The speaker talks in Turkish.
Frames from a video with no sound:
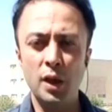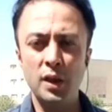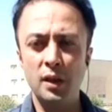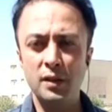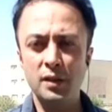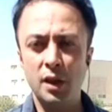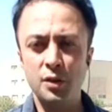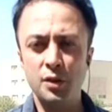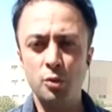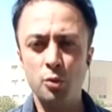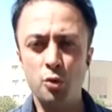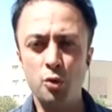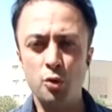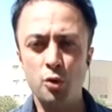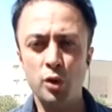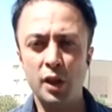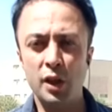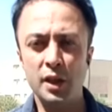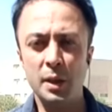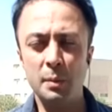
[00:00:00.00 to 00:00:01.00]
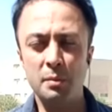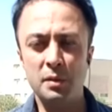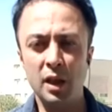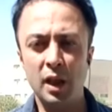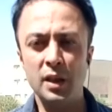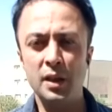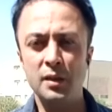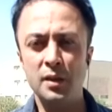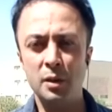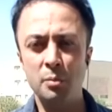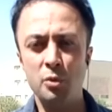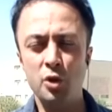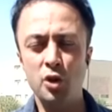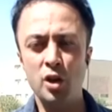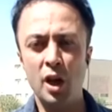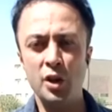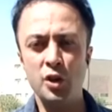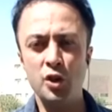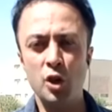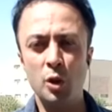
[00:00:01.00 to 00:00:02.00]
kadar uçuşlar iptal
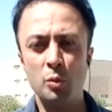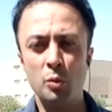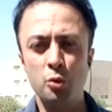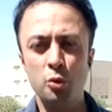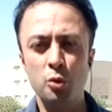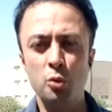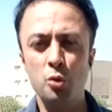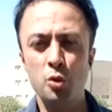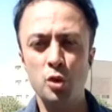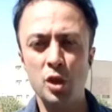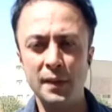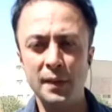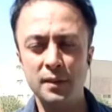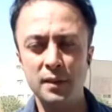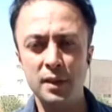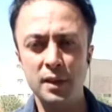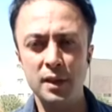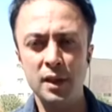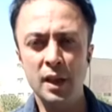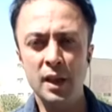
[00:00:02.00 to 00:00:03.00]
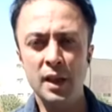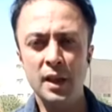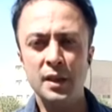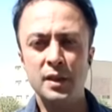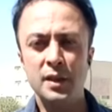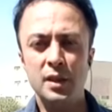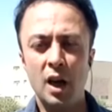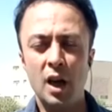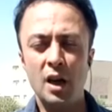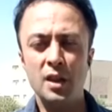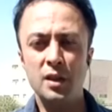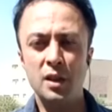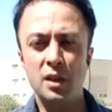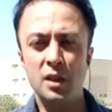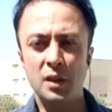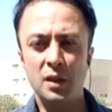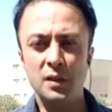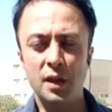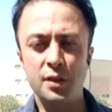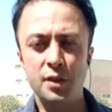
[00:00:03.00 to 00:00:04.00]
edilmişti ancak bunu uzattı. Yarına
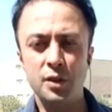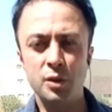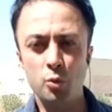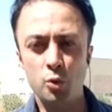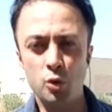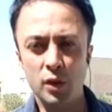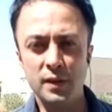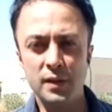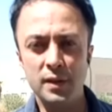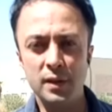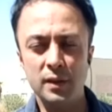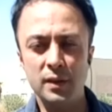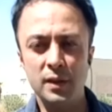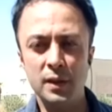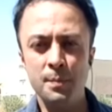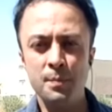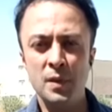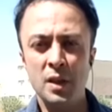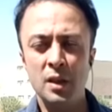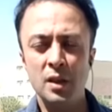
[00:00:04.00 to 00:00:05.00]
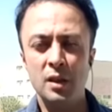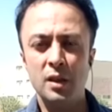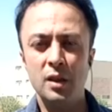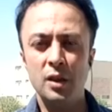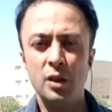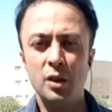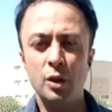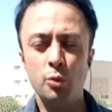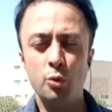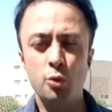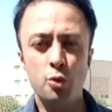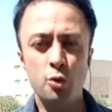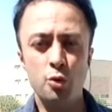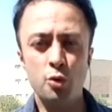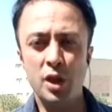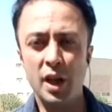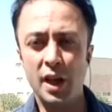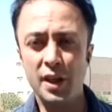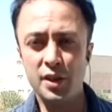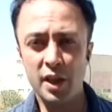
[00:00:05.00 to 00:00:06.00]
kadar uzatıldı. E,
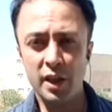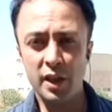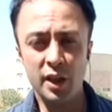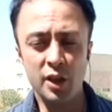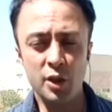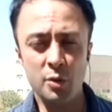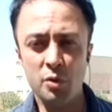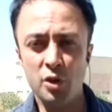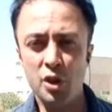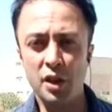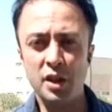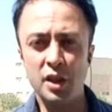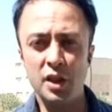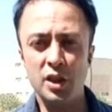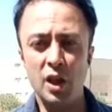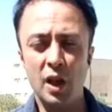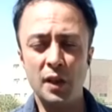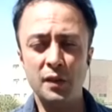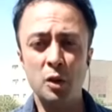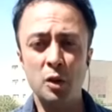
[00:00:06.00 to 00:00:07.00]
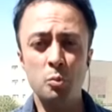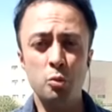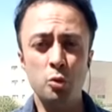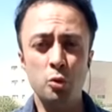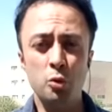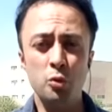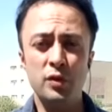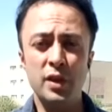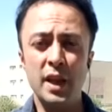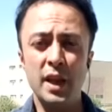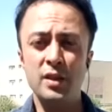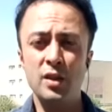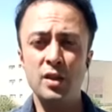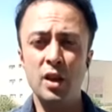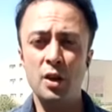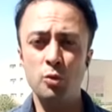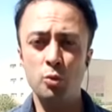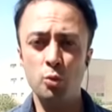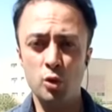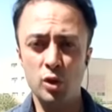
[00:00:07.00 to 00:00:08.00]
uçuş gerçekleşmeyecek İran'da. Bu
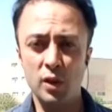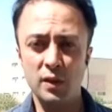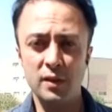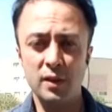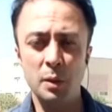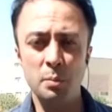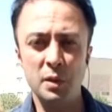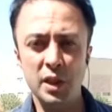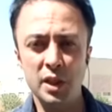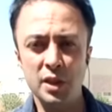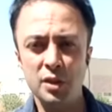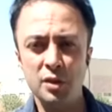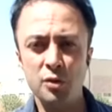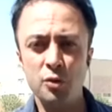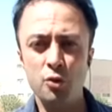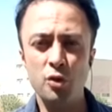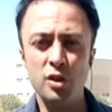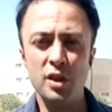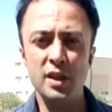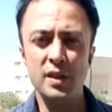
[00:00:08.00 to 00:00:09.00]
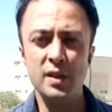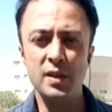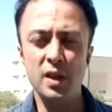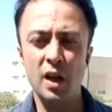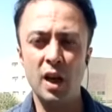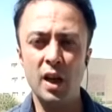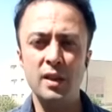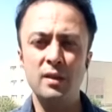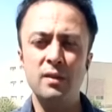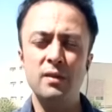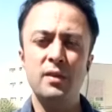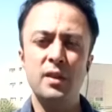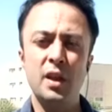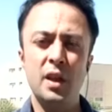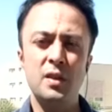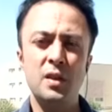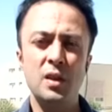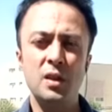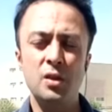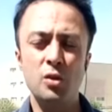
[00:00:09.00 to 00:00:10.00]
tekrar uzatılabilir. Çünkü İsrail
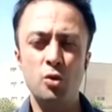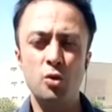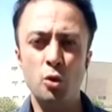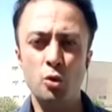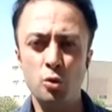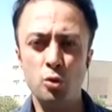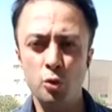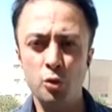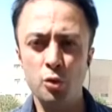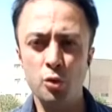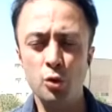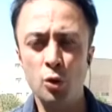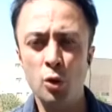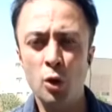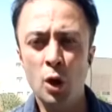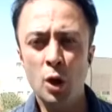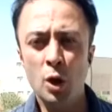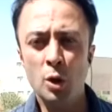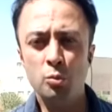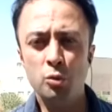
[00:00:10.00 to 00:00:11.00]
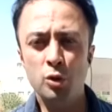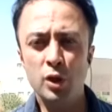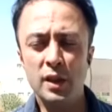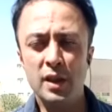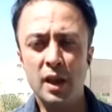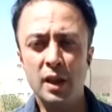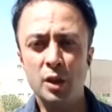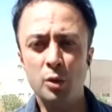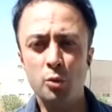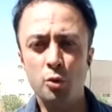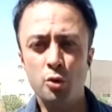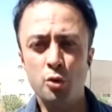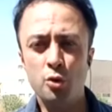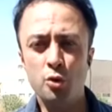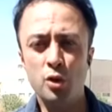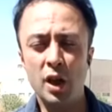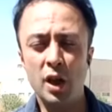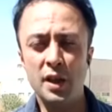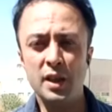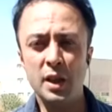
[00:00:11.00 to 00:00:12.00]
tehdidi söz konusu. Bu nedenle
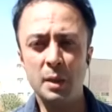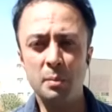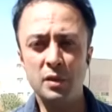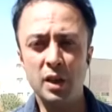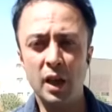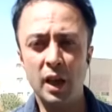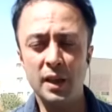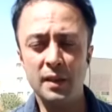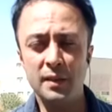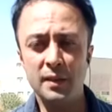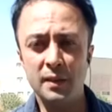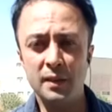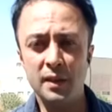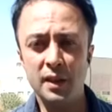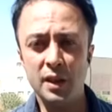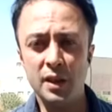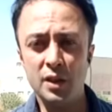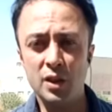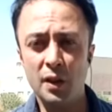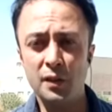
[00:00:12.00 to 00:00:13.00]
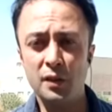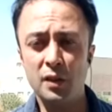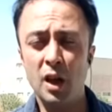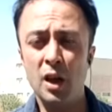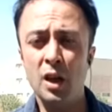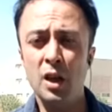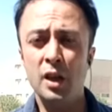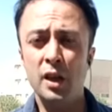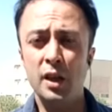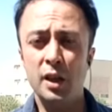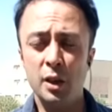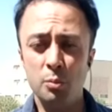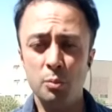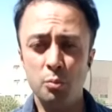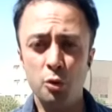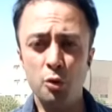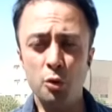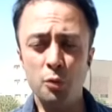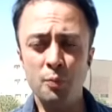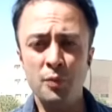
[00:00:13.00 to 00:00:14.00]
uçuşlar iptal edildi İran'da e,
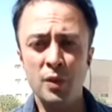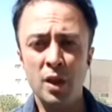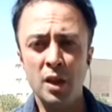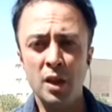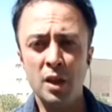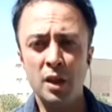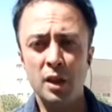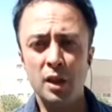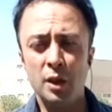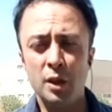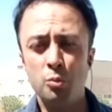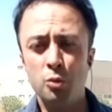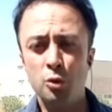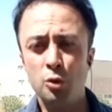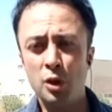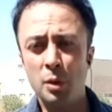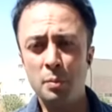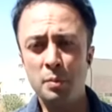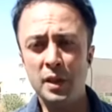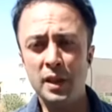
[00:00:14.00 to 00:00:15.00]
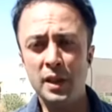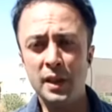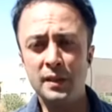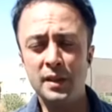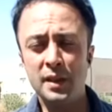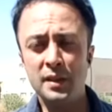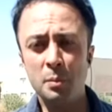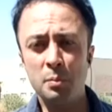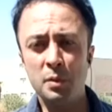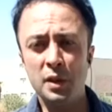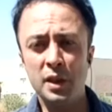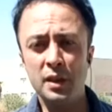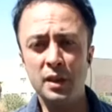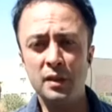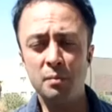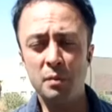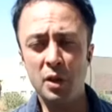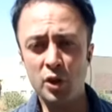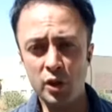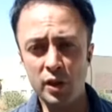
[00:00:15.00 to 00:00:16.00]
bugün. E, bununla birlikte tabii
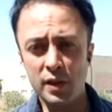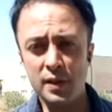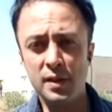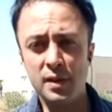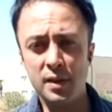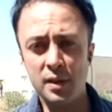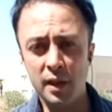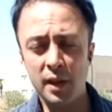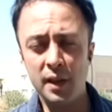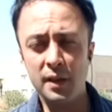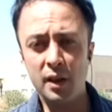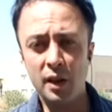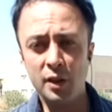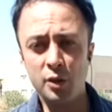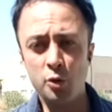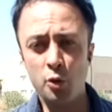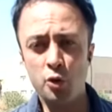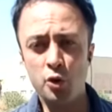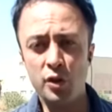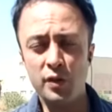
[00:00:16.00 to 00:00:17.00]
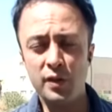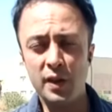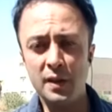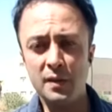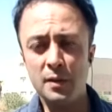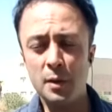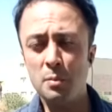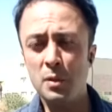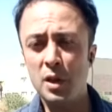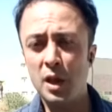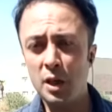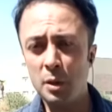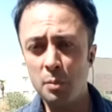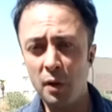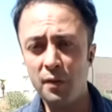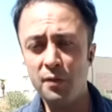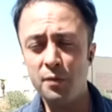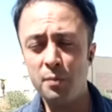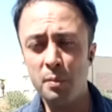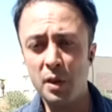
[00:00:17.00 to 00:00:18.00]
meclise az önce değindim.
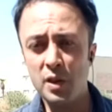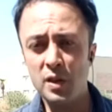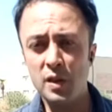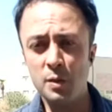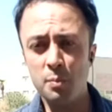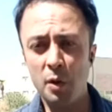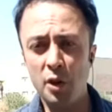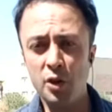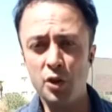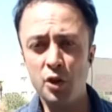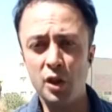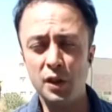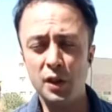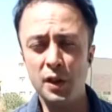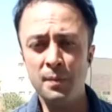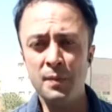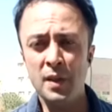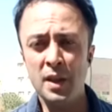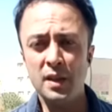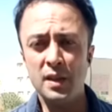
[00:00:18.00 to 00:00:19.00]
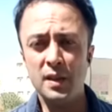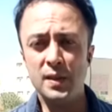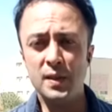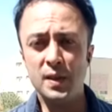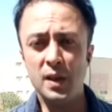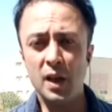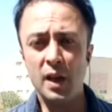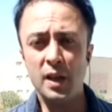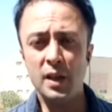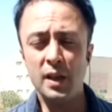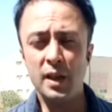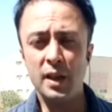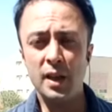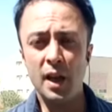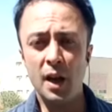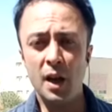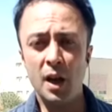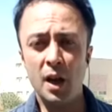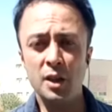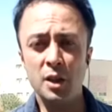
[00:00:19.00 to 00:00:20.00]
Galibaf Meclis Başkanı İsrail'i
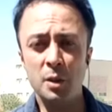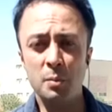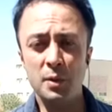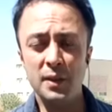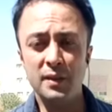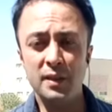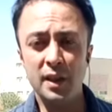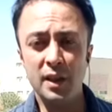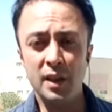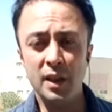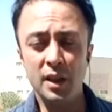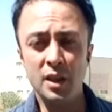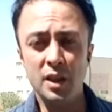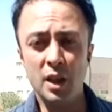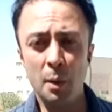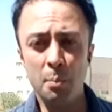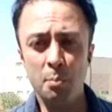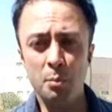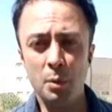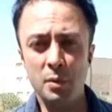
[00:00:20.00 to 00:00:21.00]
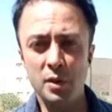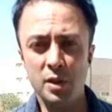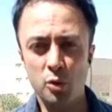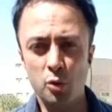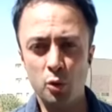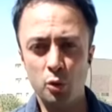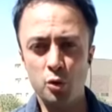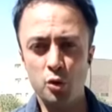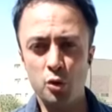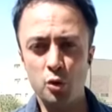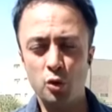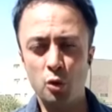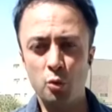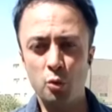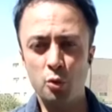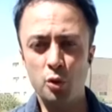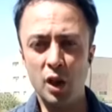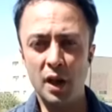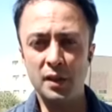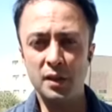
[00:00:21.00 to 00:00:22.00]
herhangi bir delilik yapmaması konusunda
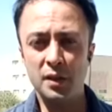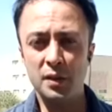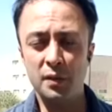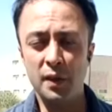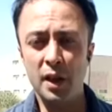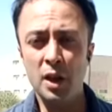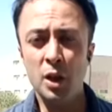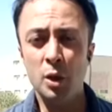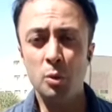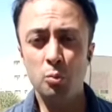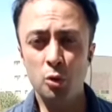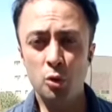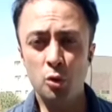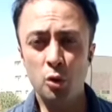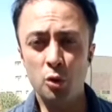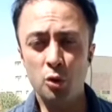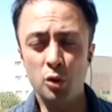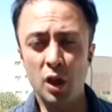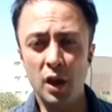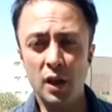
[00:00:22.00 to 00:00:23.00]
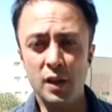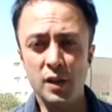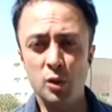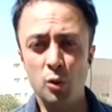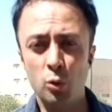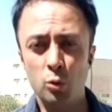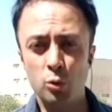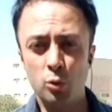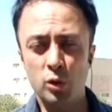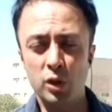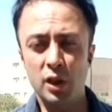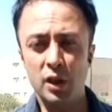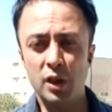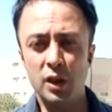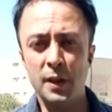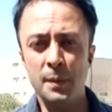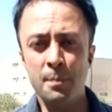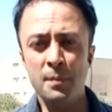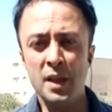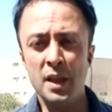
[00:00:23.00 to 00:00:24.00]
uyardı ve bu konuda hazır
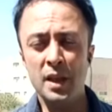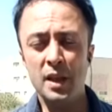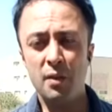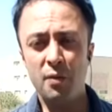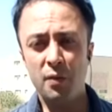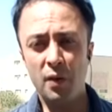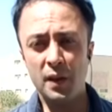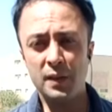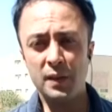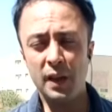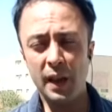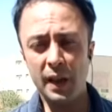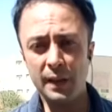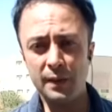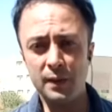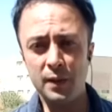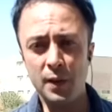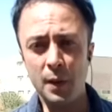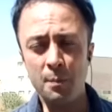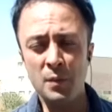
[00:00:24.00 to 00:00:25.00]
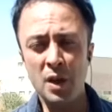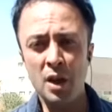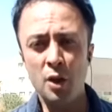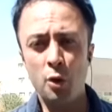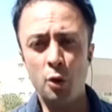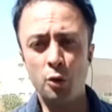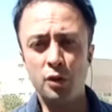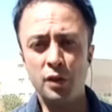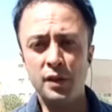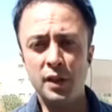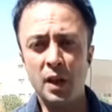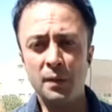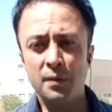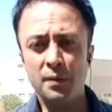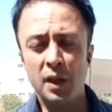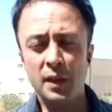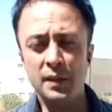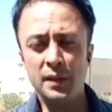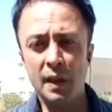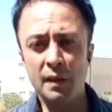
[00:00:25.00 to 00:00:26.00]
olduklarını ifade etti. Öte
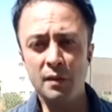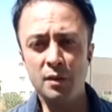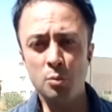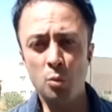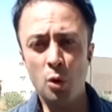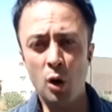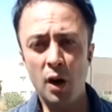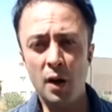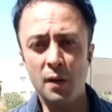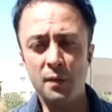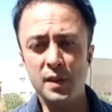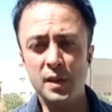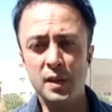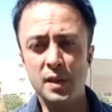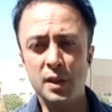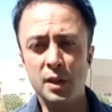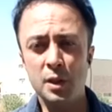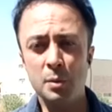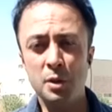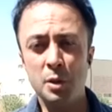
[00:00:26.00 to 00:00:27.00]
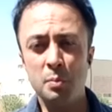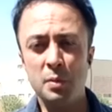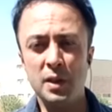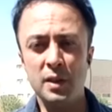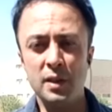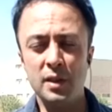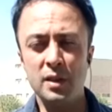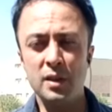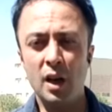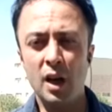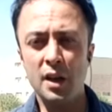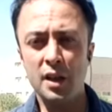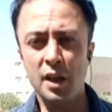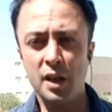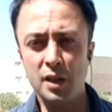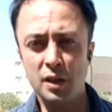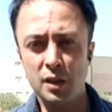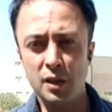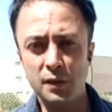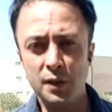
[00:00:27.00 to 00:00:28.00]
taraftan devrim muhafızları bir bildiri daha
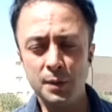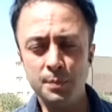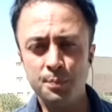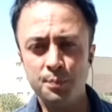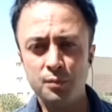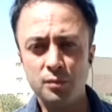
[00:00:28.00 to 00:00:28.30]
yayınladı.